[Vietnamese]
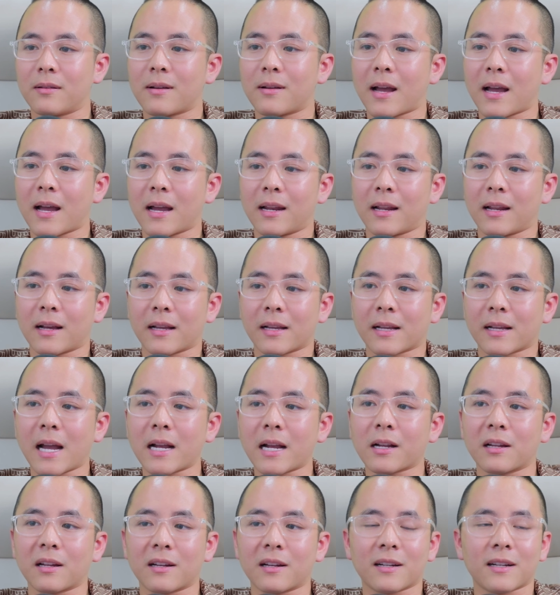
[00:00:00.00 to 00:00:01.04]
Rồi cái thứ hai
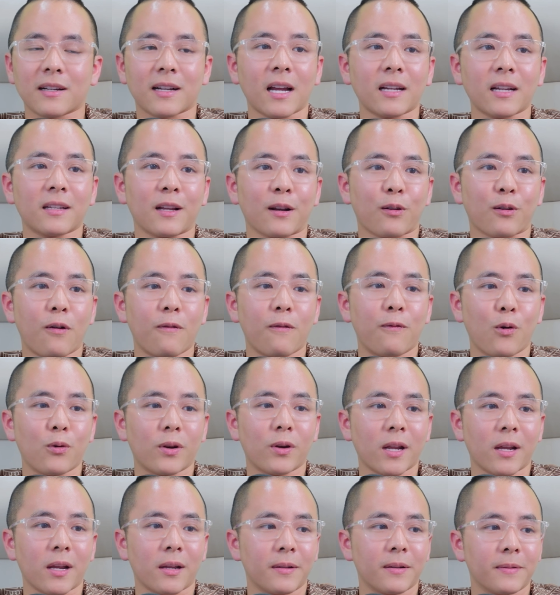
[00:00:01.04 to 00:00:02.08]
là cái cách để
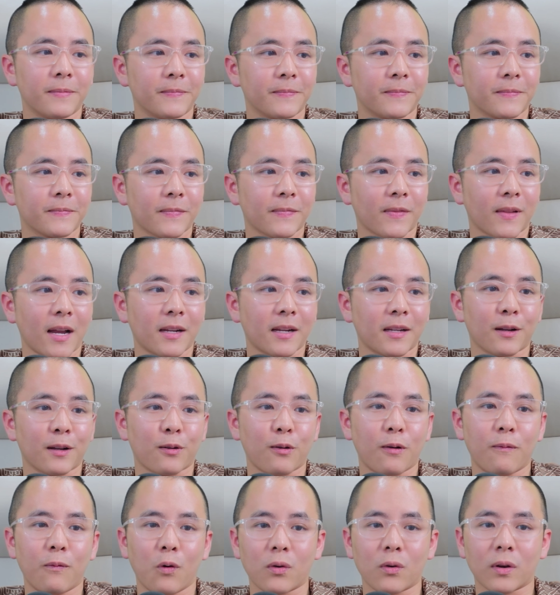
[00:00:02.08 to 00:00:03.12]
có vốn này.
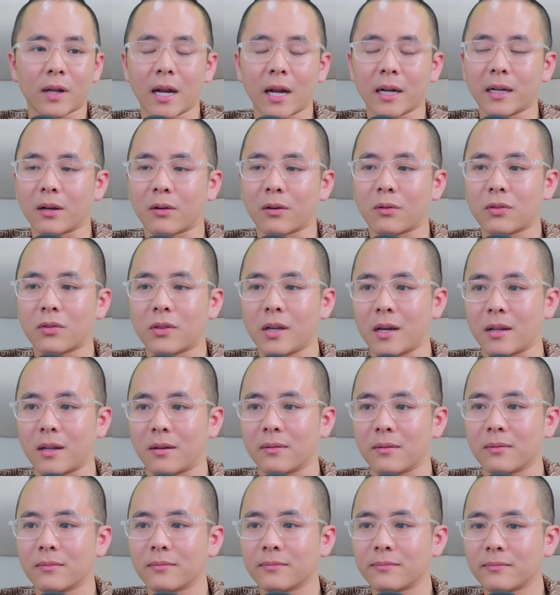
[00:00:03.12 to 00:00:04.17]
Cách để có vốn, cách để có
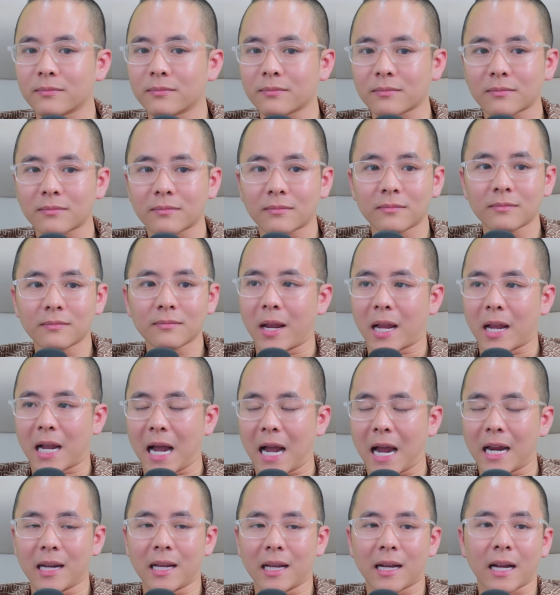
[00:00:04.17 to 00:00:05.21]
tiền. Có
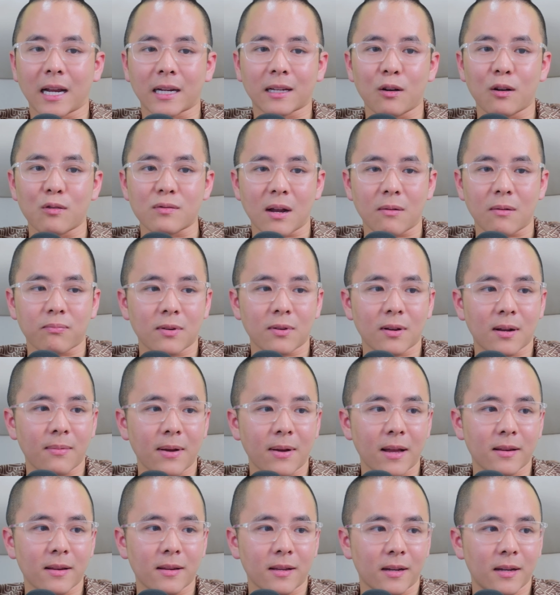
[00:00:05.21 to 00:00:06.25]
mấy cái này gạch đầu
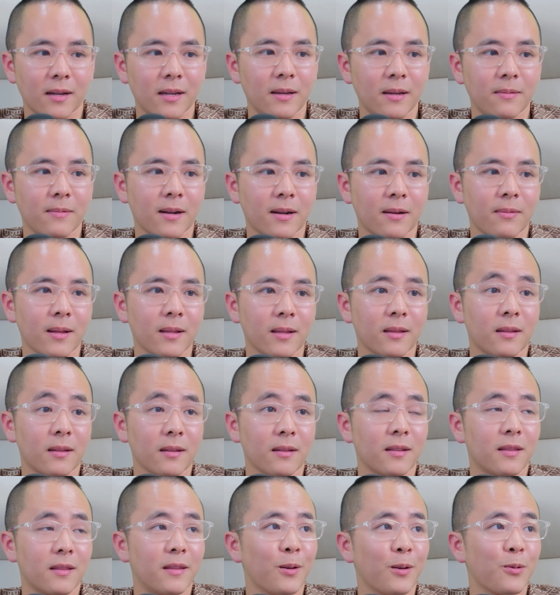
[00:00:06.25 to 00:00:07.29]
dòng cho các bạn để khi mà các
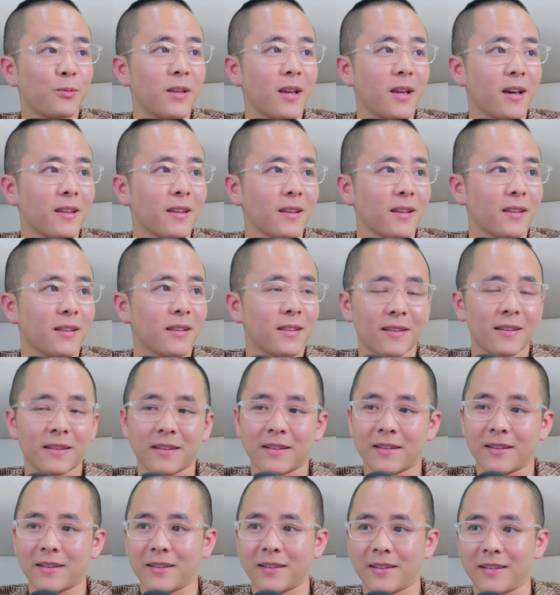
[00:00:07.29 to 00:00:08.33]
bạn thấy thiếu tiền ấy
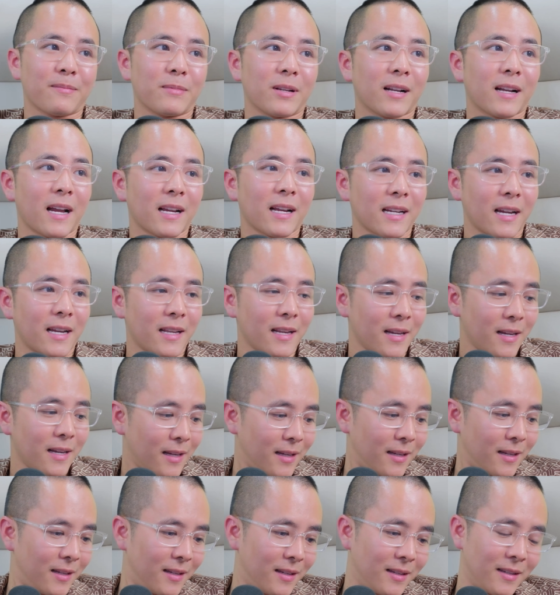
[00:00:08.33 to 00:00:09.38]
thì xem những cách
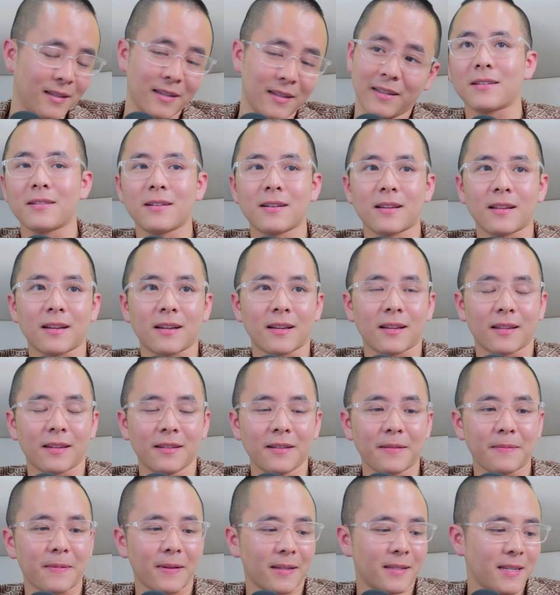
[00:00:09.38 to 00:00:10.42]
này nhá. Ngày xưa
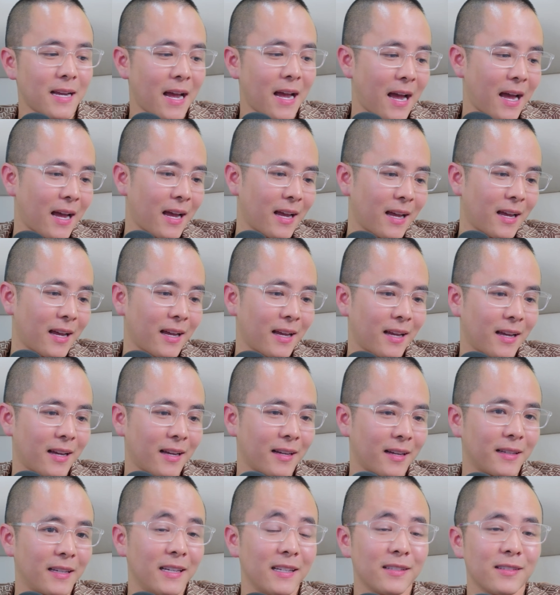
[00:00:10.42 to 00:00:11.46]
là Đức phải trả
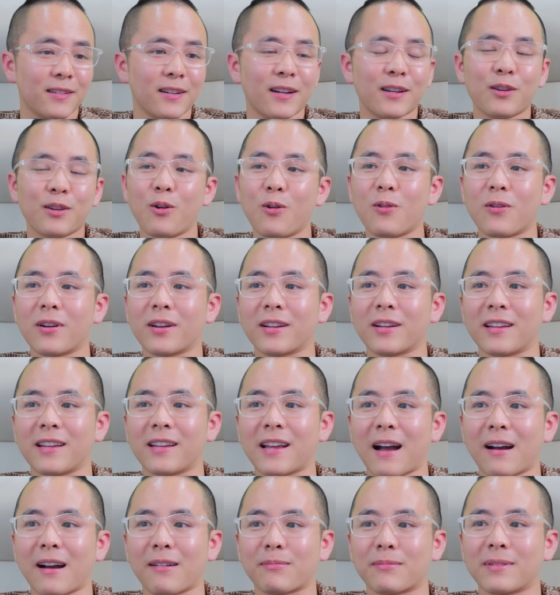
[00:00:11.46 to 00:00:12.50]
1.500 đô
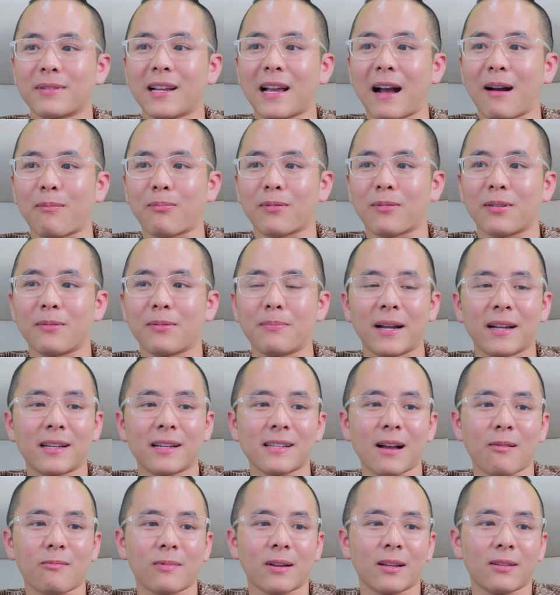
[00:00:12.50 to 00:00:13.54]
ấy để đi học
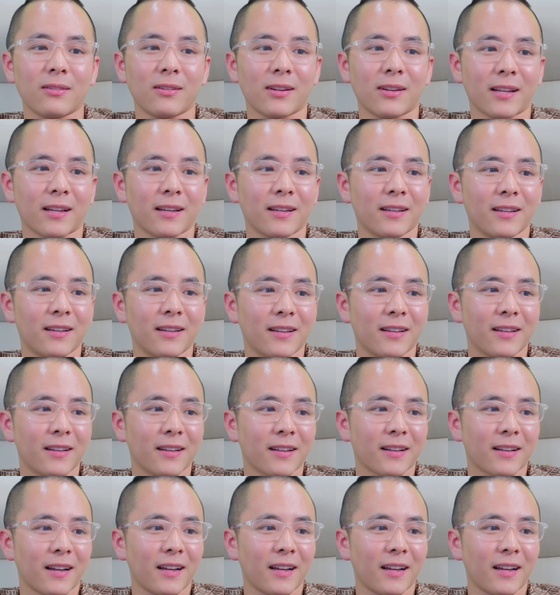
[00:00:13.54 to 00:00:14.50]
có mấy cái dòng này thôi này.